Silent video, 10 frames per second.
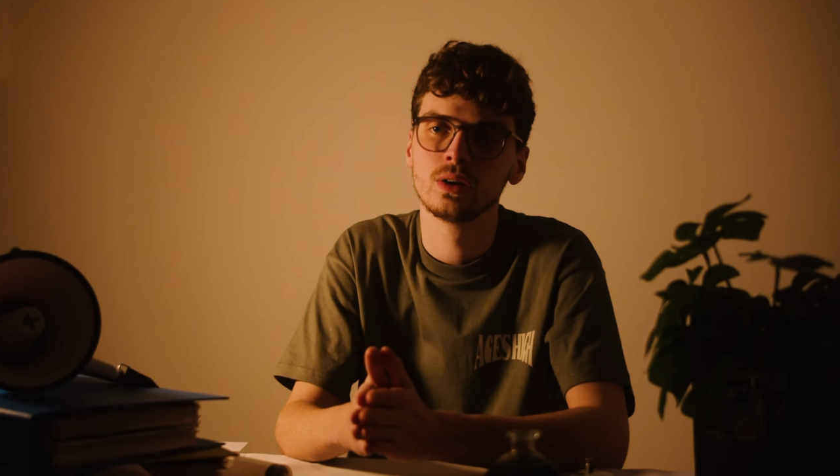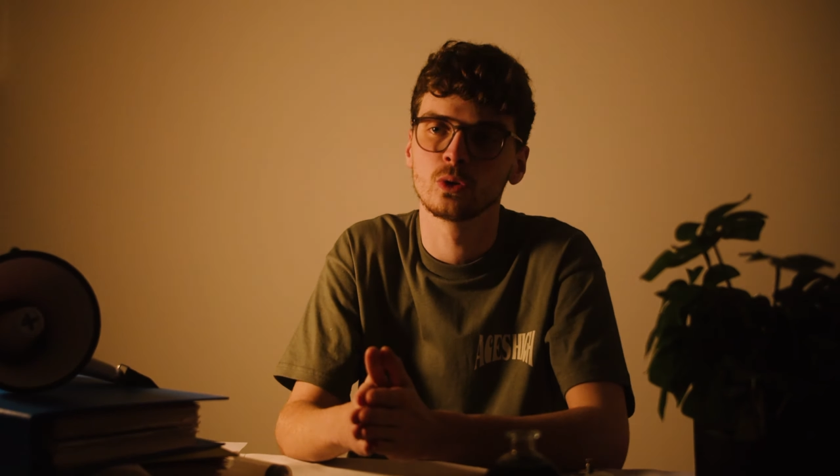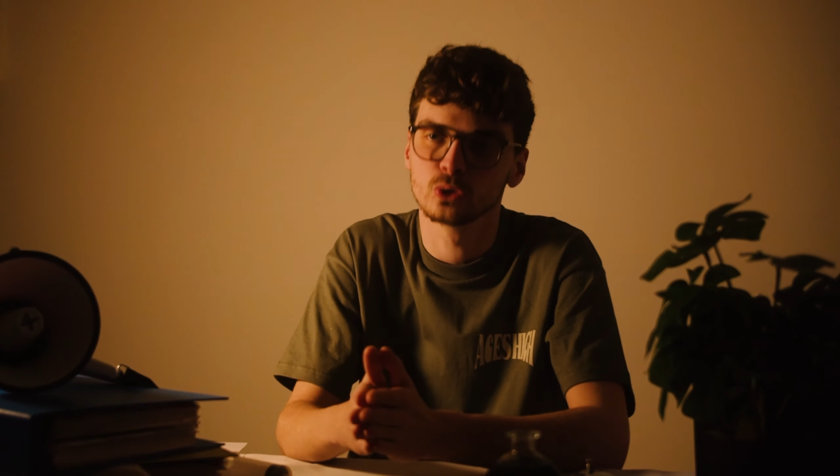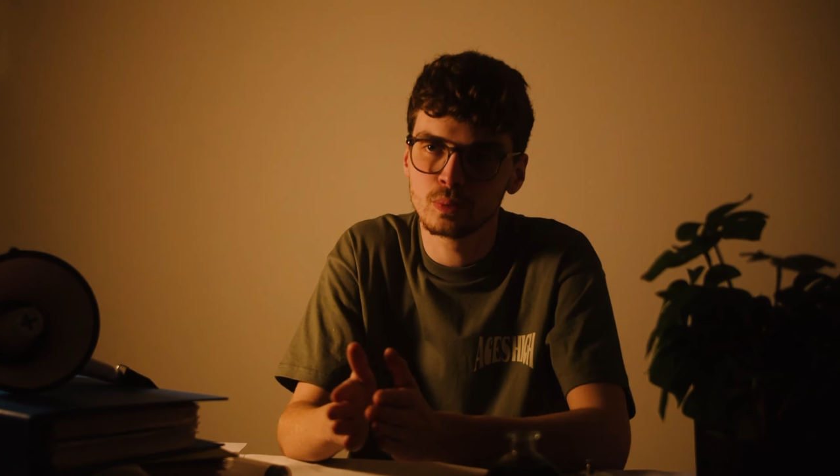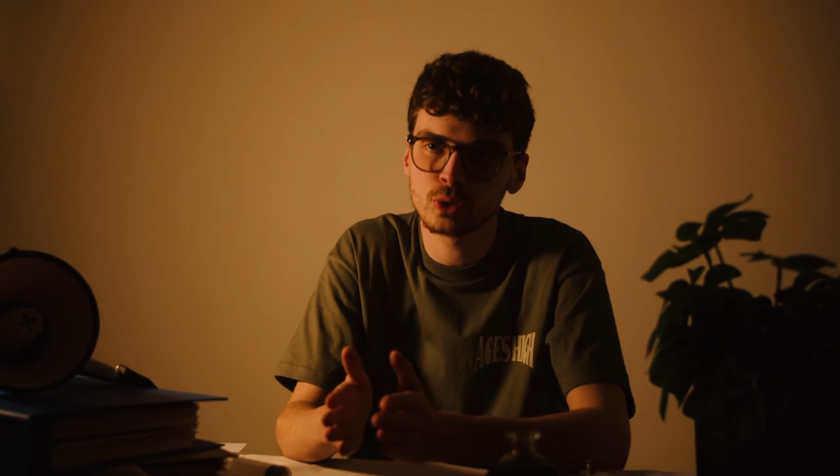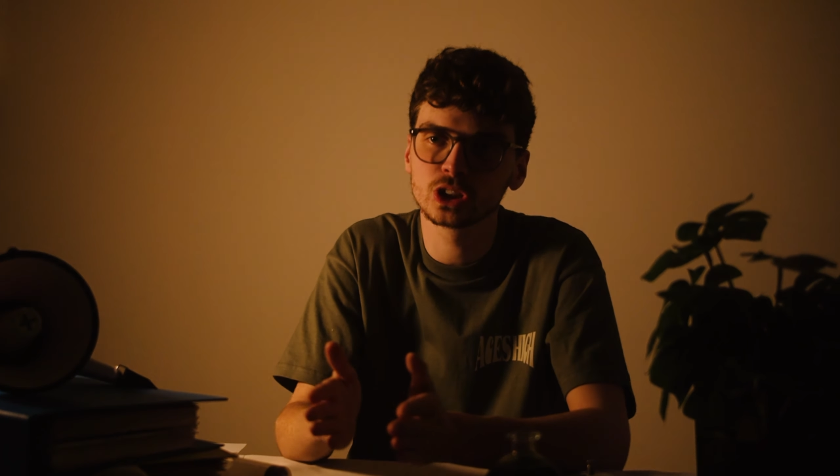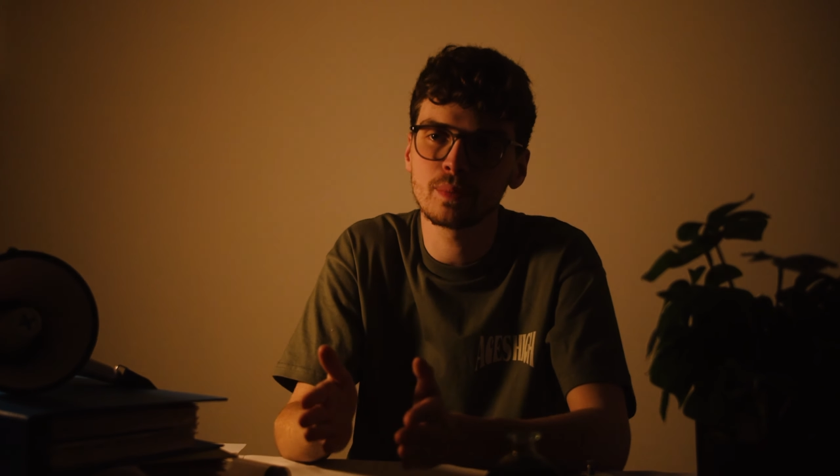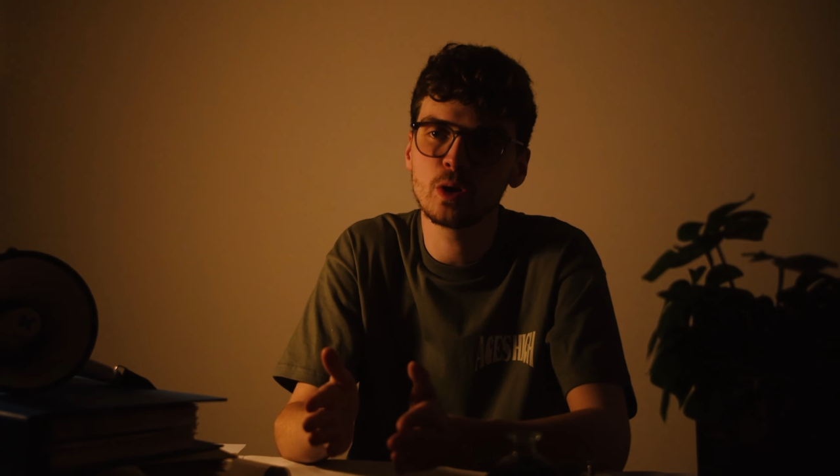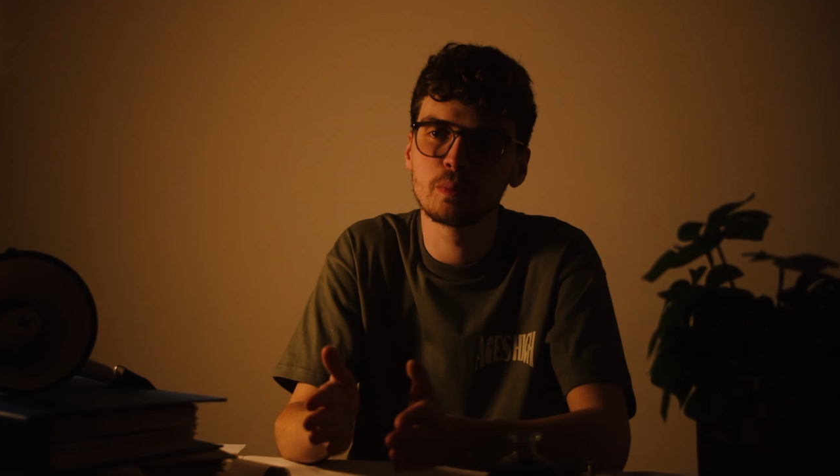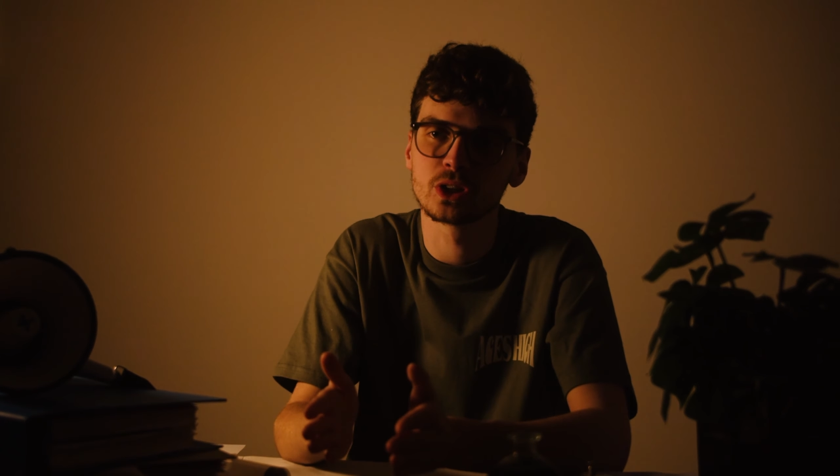On ne demande
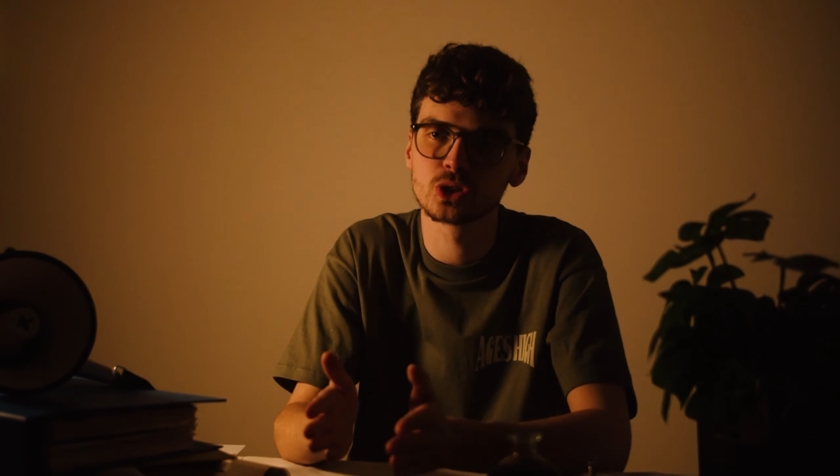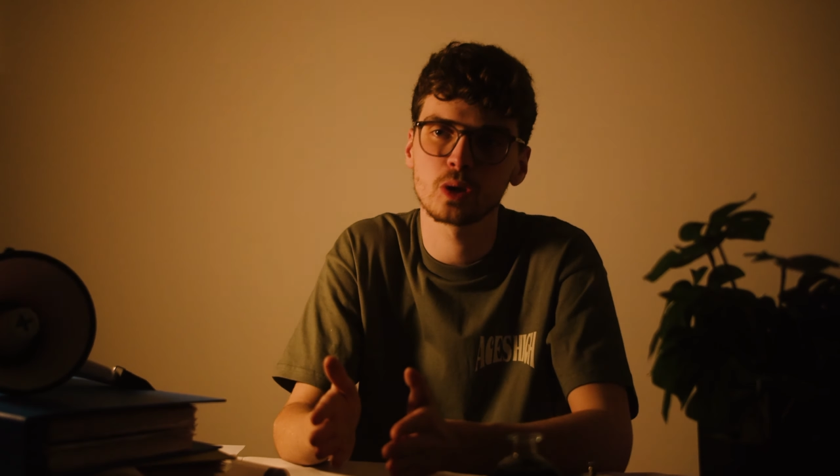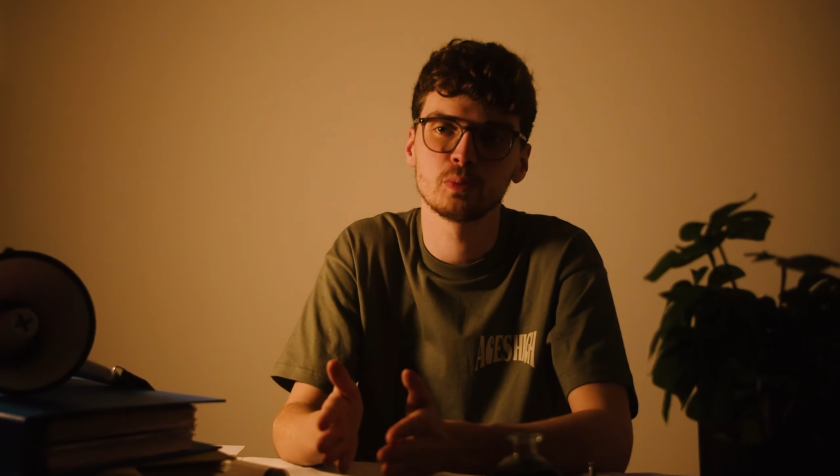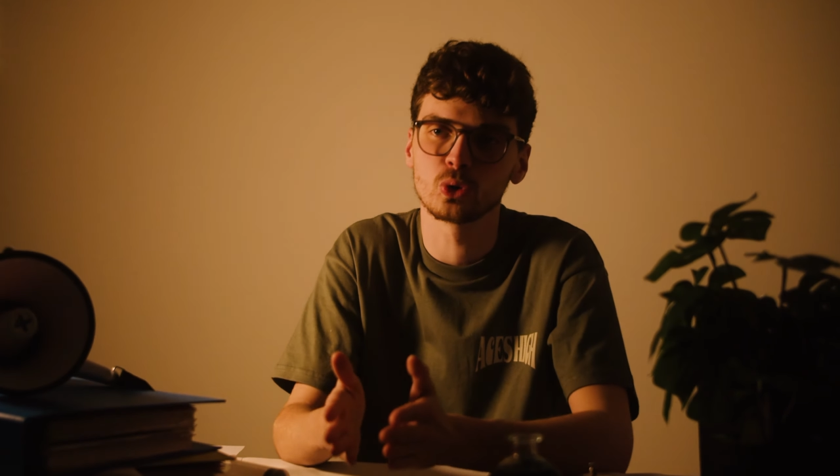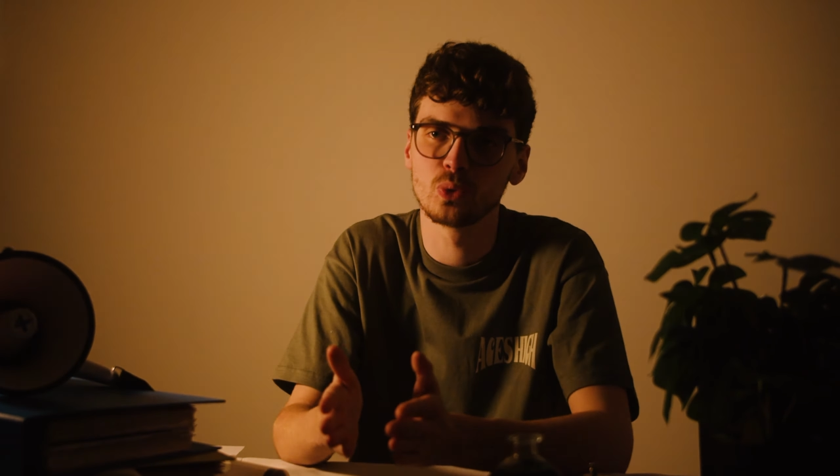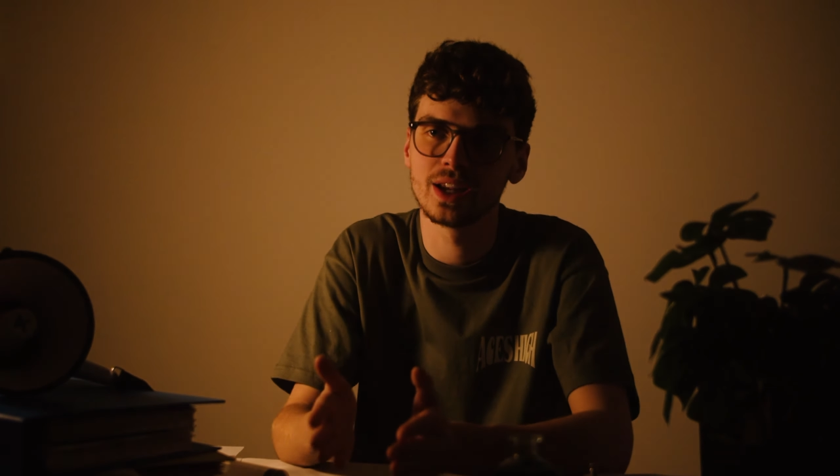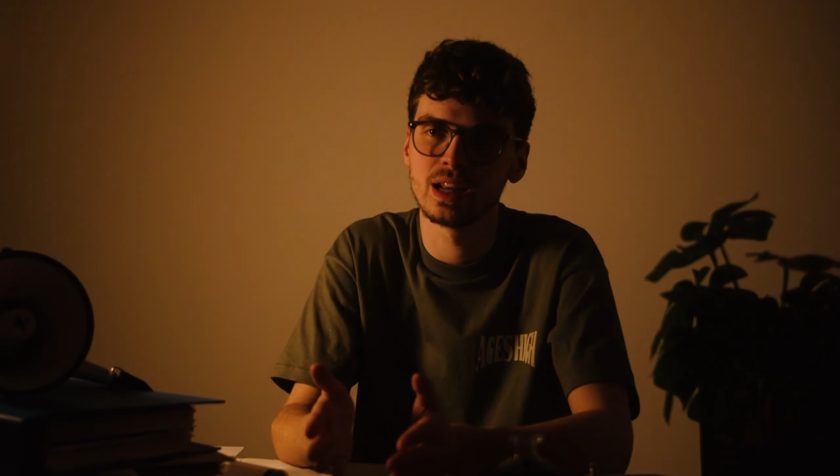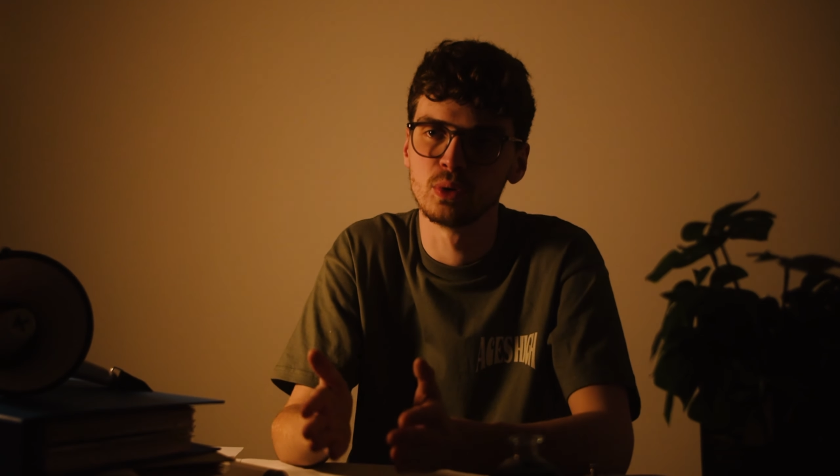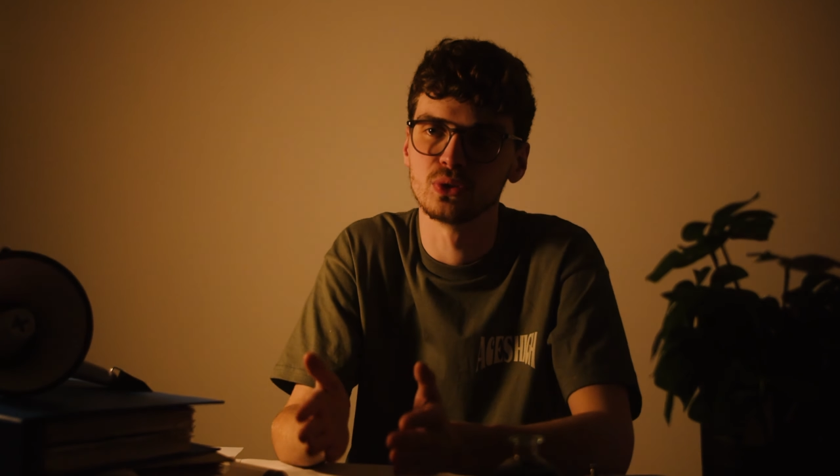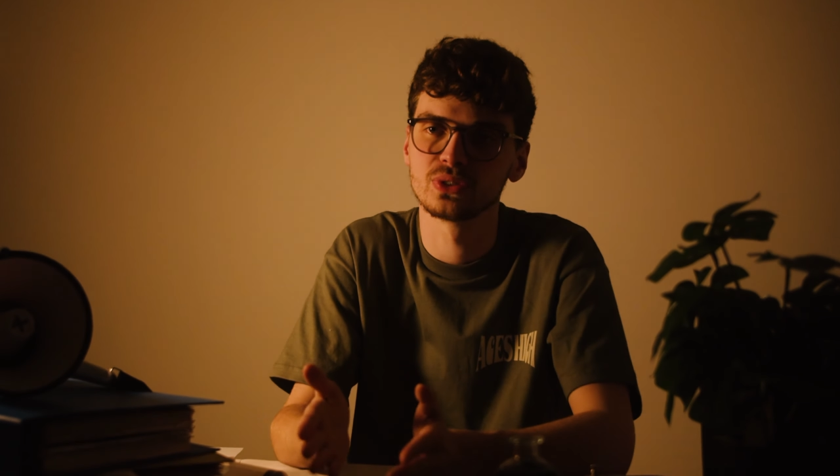jamais au pêcheur pourquoi il
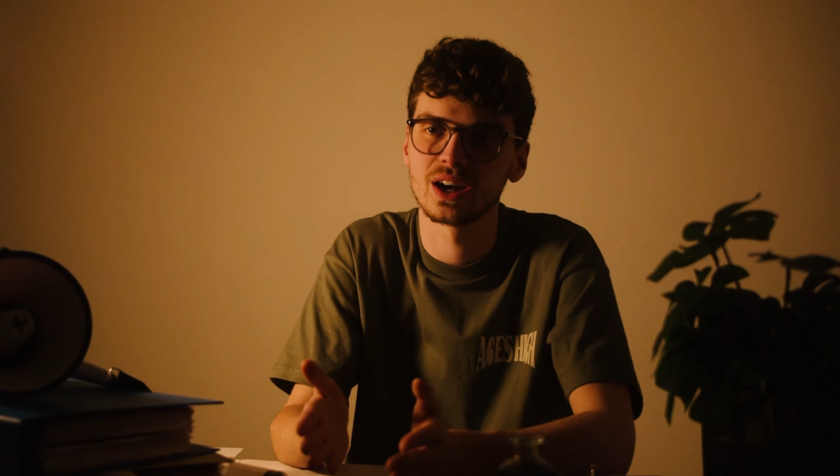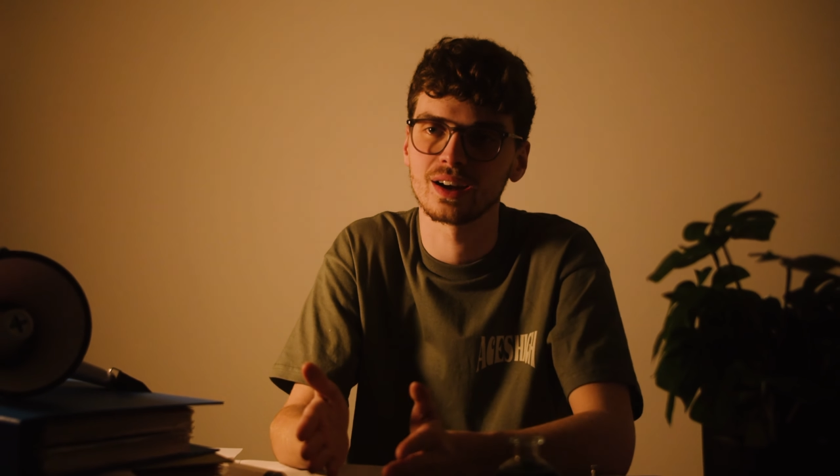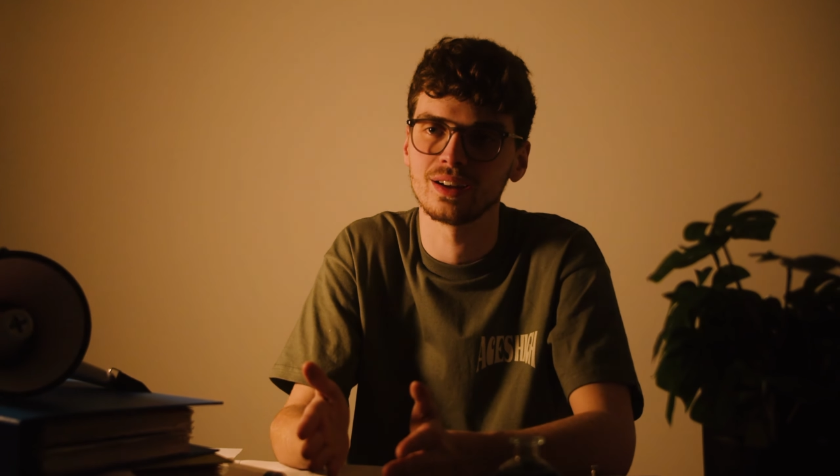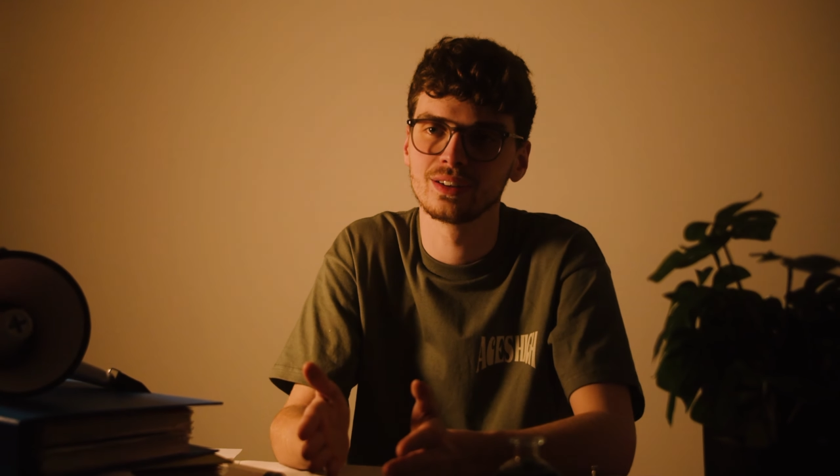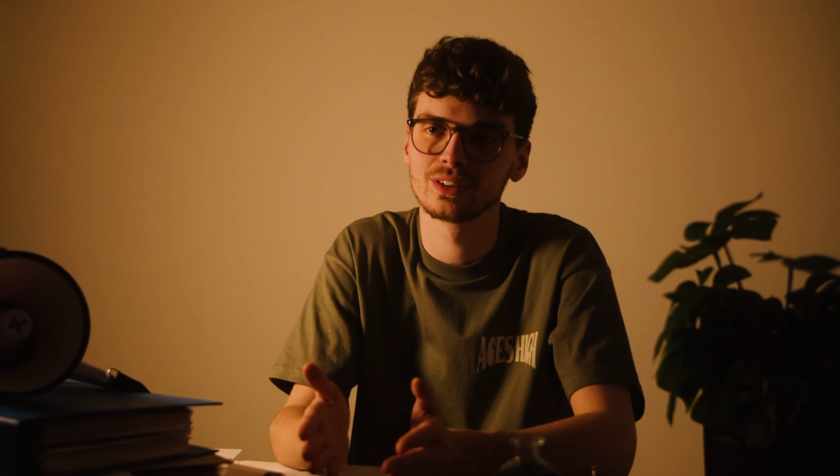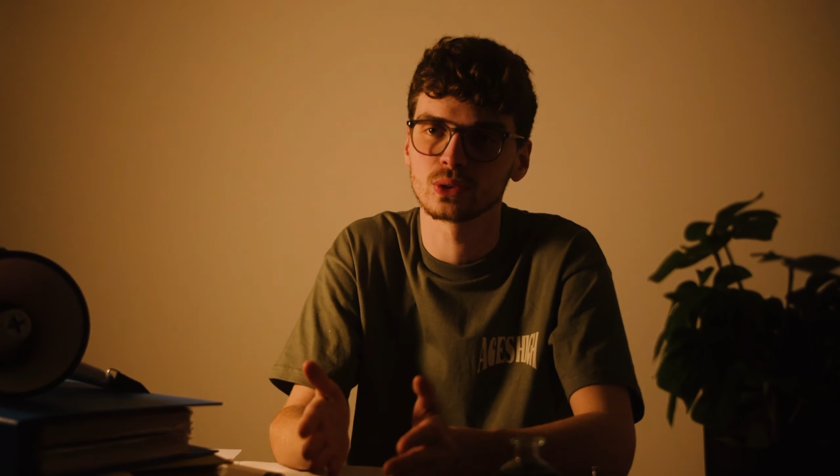aime le phare,